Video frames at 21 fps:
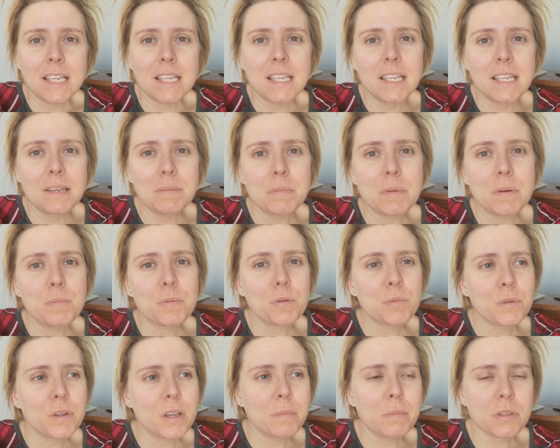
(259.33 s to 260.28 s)
I my
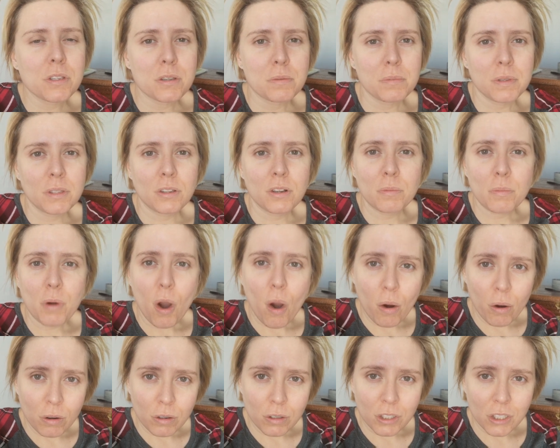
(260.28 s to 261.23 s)
próbujemy sobie dom
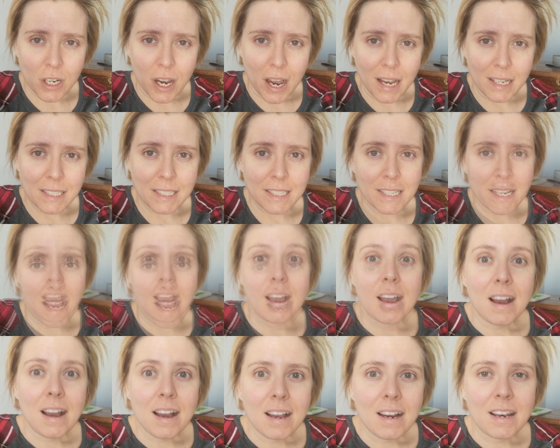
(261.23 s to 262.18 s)
ogrzać,
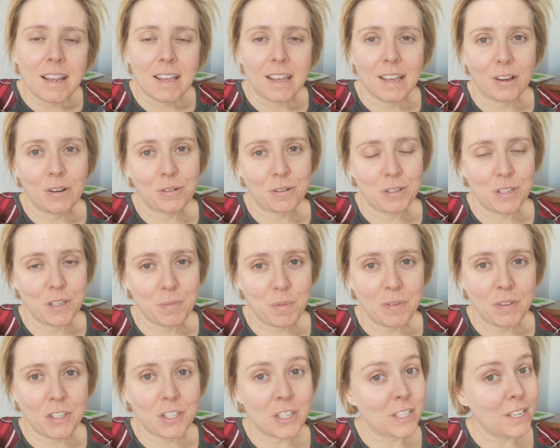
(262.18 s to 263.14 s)
ale gorące
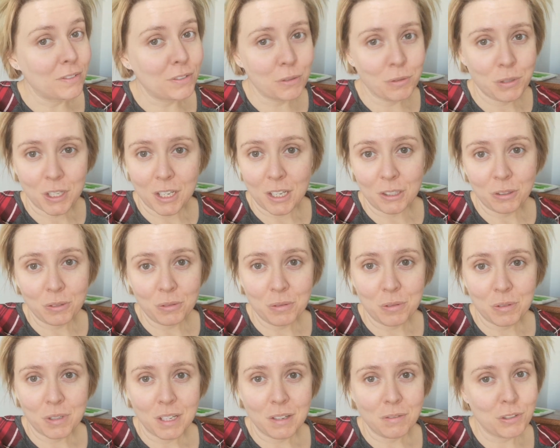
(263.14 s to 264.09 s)
powietrze zawsze ucieka do
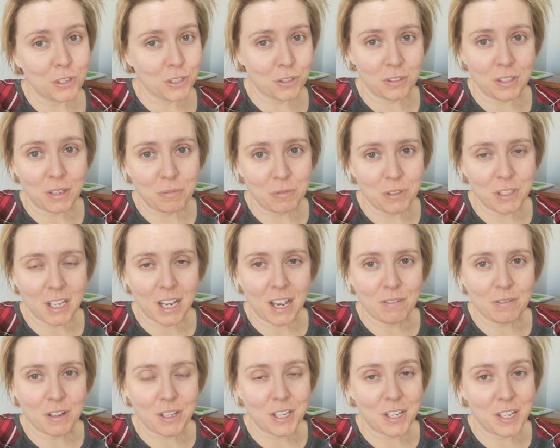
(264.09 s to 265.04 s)
góry i wszystko nam
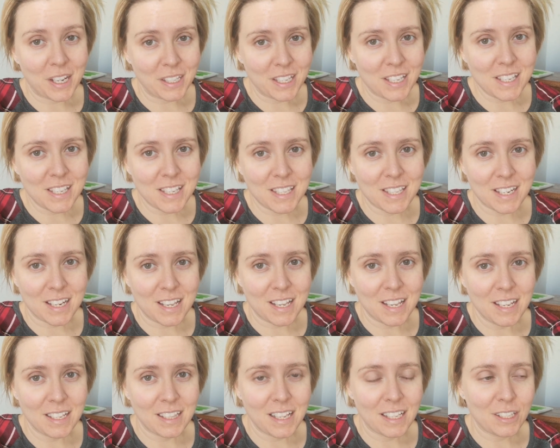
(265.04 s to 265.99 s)
ucieka właśnie na ten
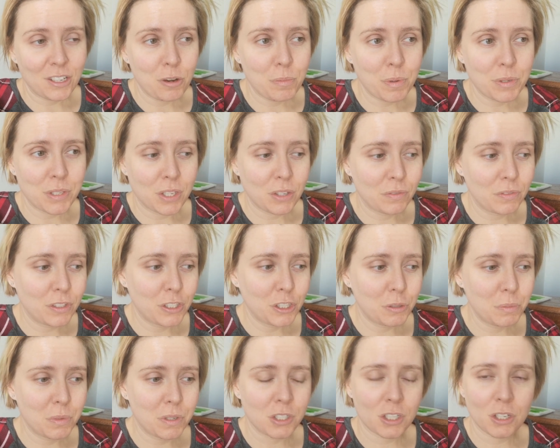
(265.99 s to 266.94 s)
strych, dlatego
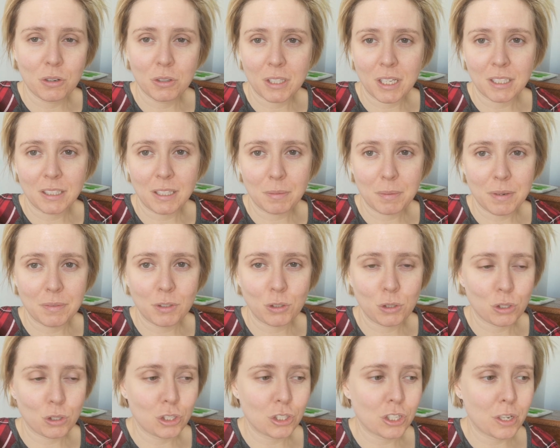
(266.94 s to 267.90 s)
postanowiliśmy, że go tak naprawdę
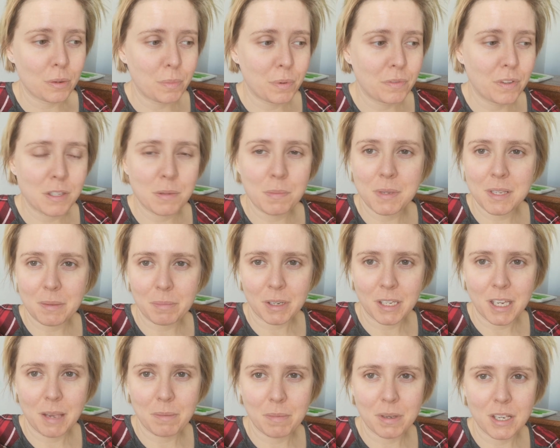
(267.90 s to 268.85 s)
troszeczkę powiedzmy
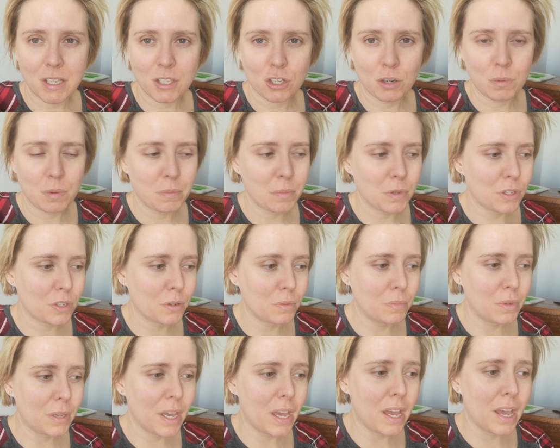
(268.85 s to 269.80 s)
zamkniemy i zrobimy
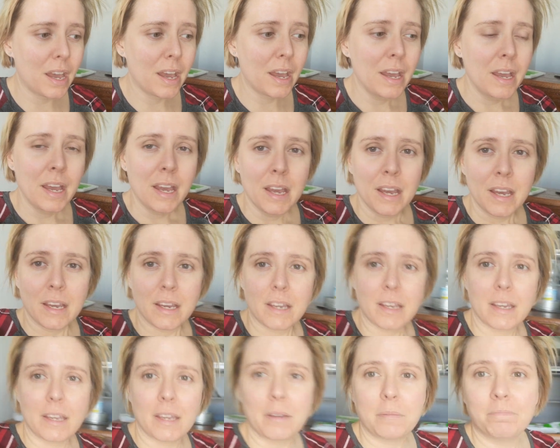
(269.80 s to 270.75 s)
sobie... Yy,